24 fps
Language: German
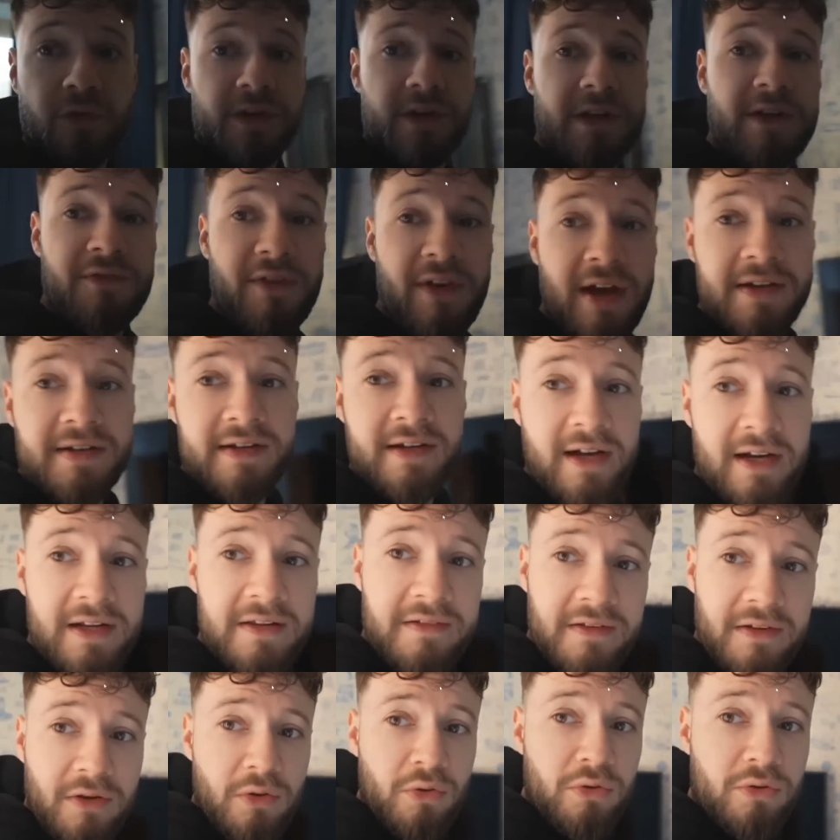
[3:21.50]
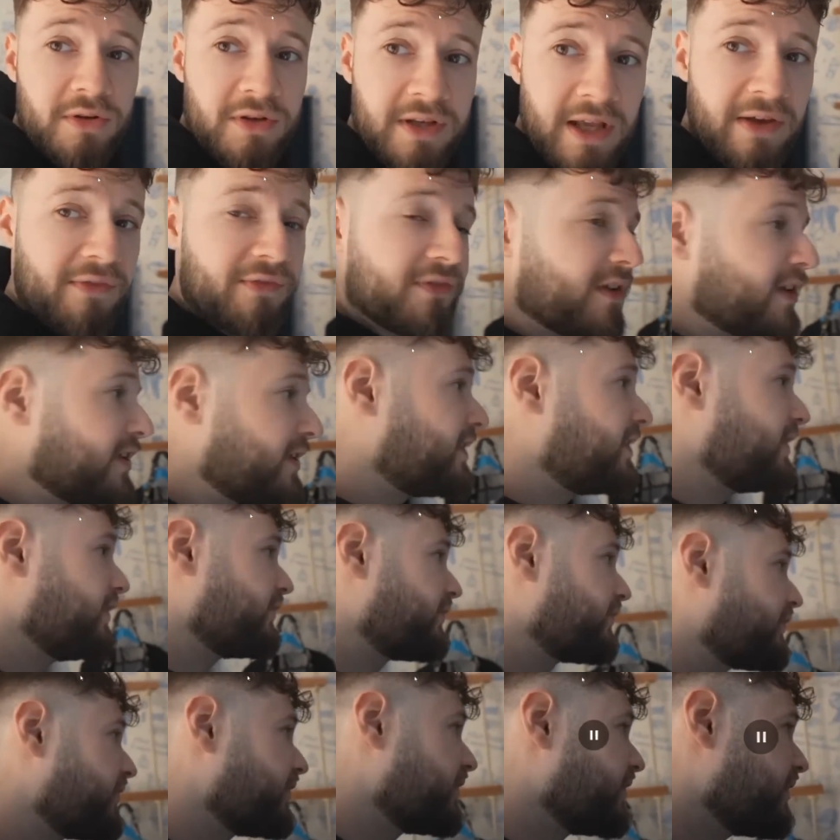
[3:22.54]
wurde die Vertikalisierung definitiv.